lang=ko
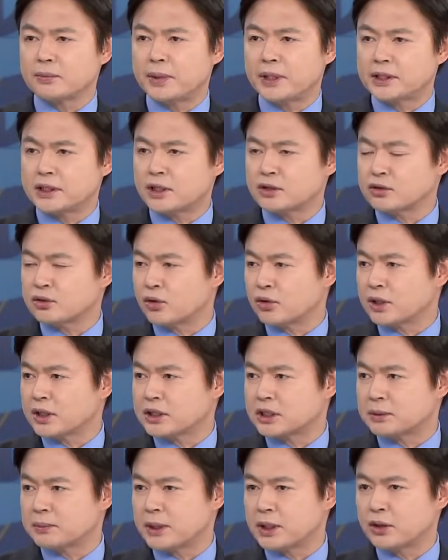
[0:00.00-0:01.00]
배제할 수는
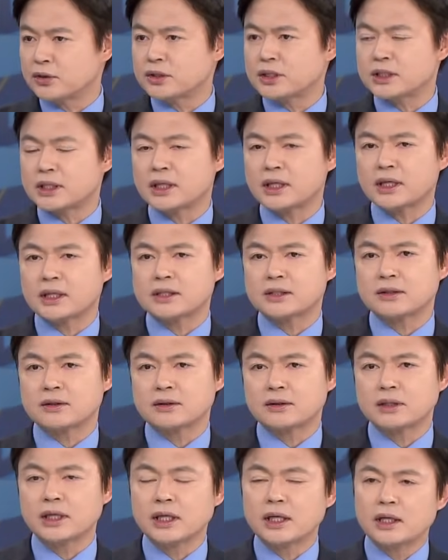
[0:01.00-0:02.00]
없겠지만 현재
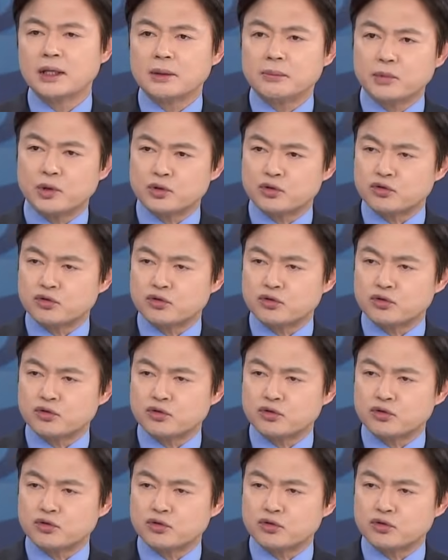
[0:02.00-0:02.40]
상황에서는 뭐